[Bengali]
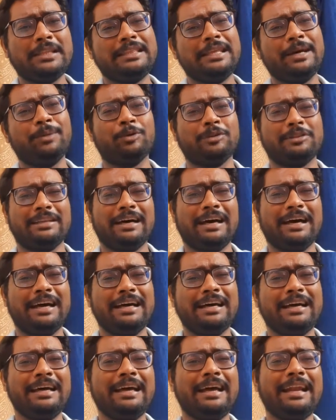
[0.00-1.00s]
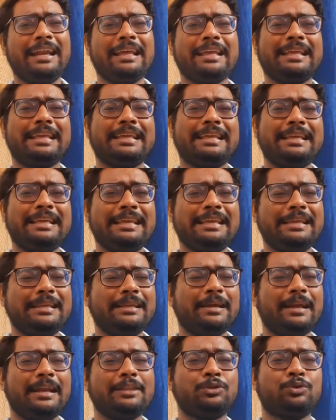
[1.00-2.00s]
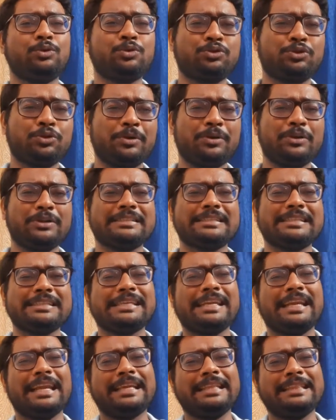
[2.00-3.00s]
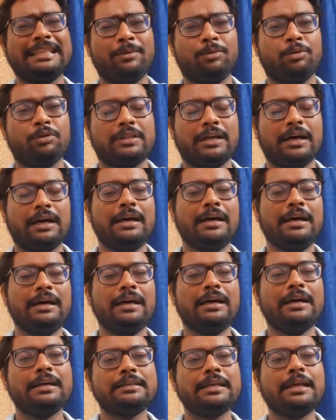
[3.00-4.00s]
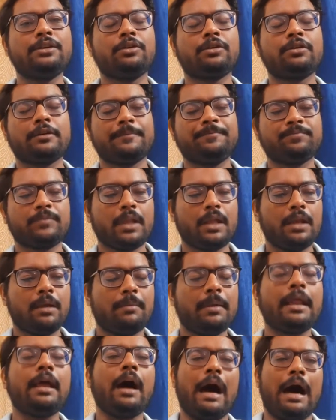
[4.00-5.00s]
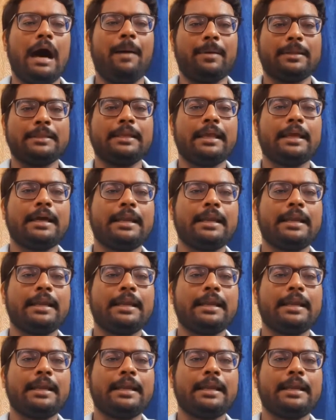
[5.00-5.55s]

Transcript: দেবতা এটা কি এটা দুষ্টুমি করছে সেটা কি দেবতা যাই হোক মানে আমাদের এখানে